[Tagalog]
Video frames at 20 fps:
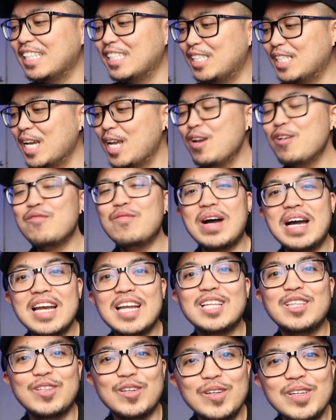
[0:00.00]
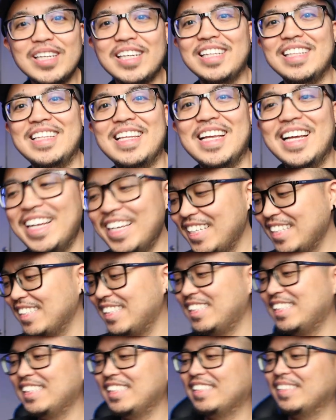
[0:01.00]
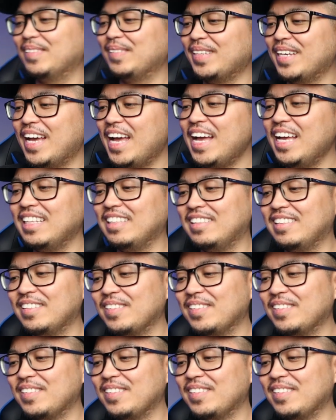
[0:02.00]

Angelo Valladolid Dax. So yan.